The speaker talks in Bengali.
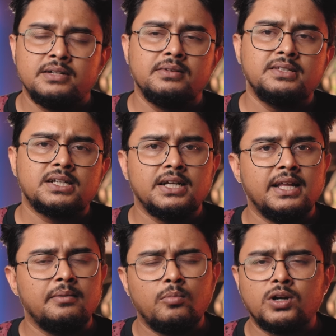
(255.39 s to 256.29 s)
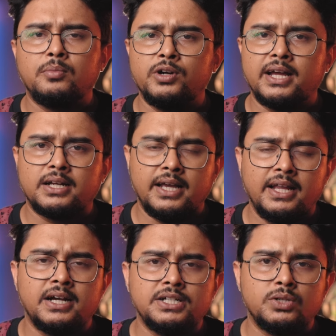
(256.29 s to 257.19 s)
ট্রেবল সেকশনে মোটামুটি একটা
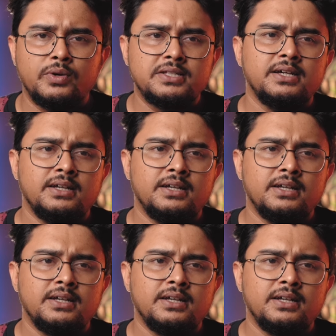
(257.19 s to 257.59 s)
এনার্জি রয়েছে